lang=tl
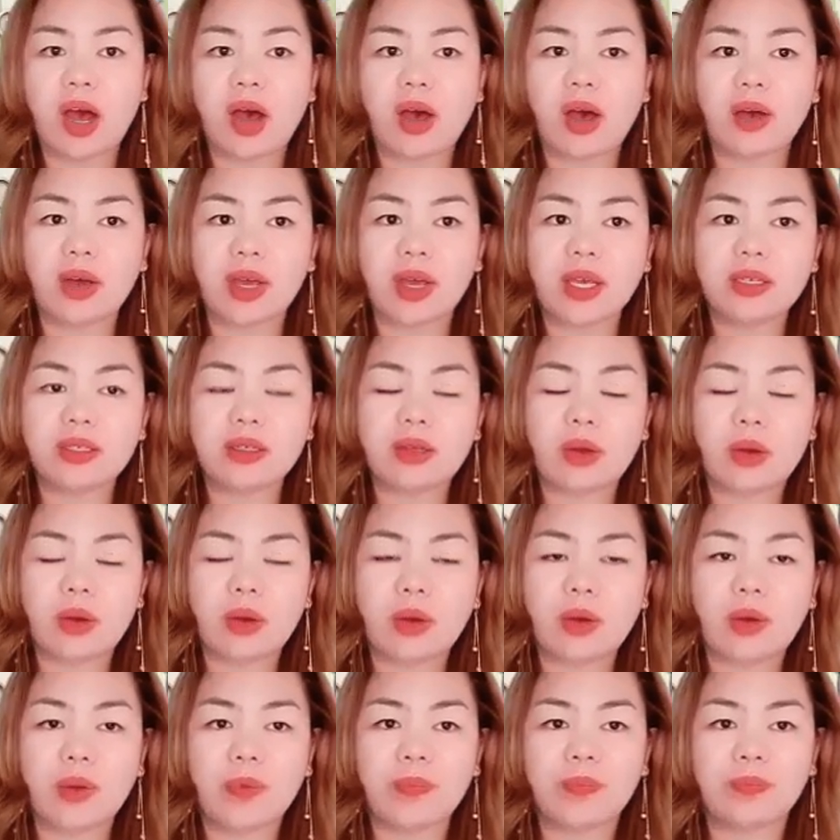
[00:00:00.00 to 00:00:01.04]
Okay,
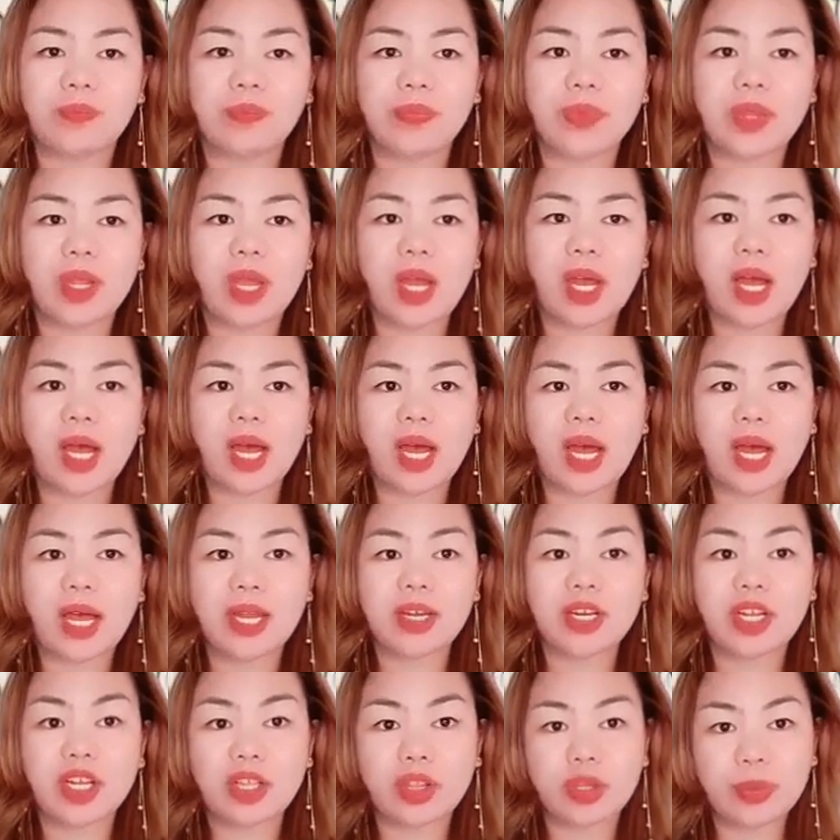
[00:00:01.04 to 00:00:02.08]
so, Ah,
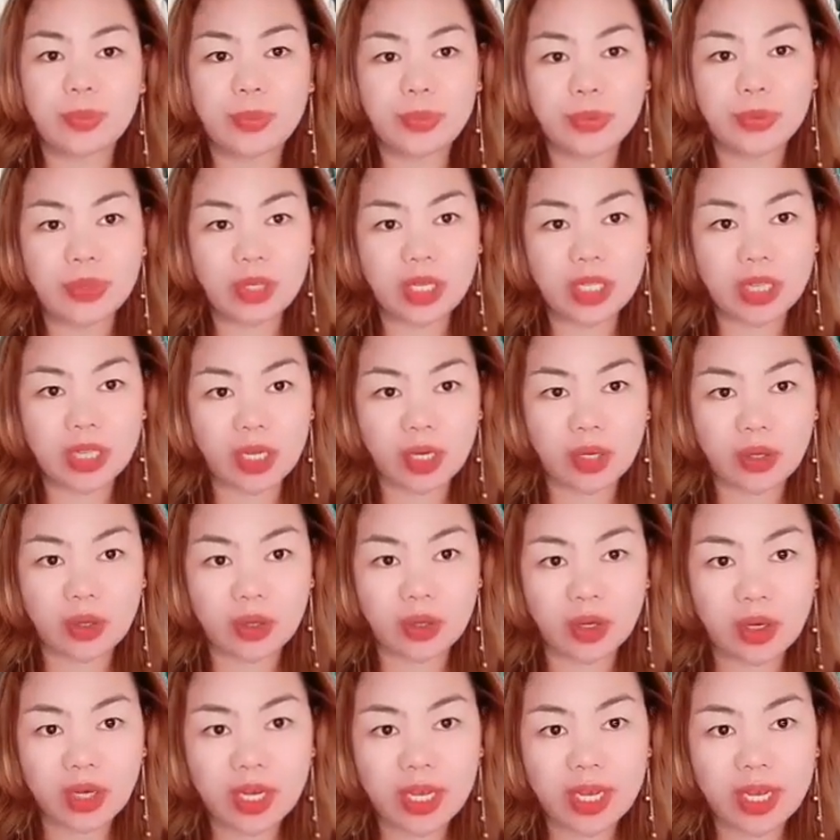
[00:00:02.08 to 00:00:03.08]
andito po ulit ako.